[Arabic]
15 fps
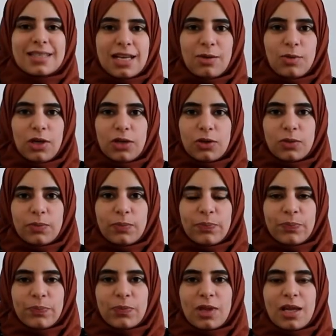السلام عليكم
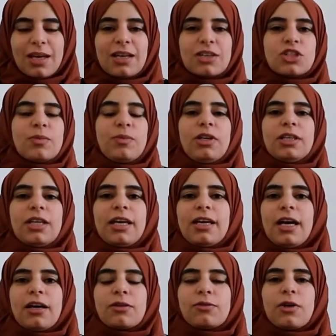جميعنا
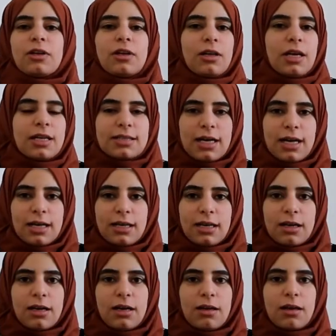يعرف أن الله
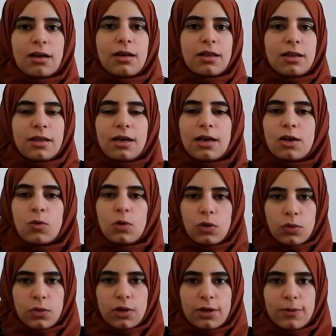تعالى خلق الذكر
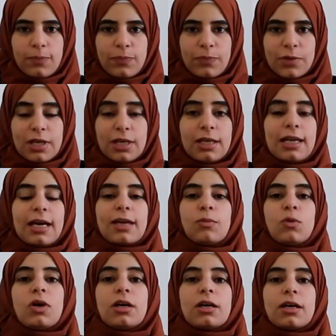والأنثى لكن
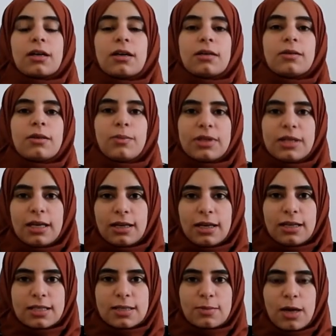مؤخرا بدأنا
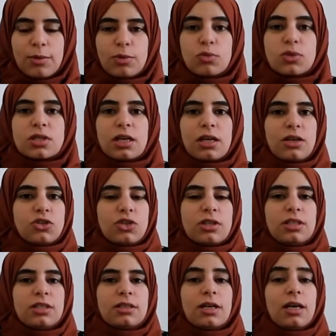نسمع بمصطلح
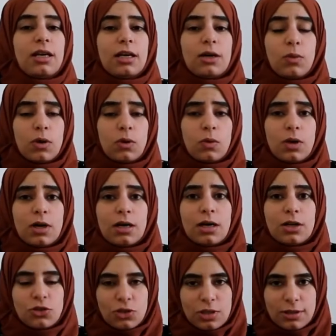جديد ألا وهو
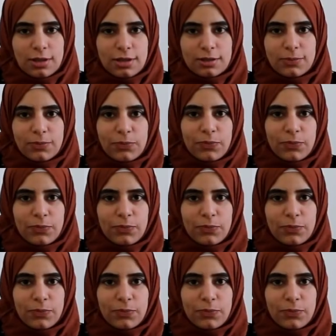الجندر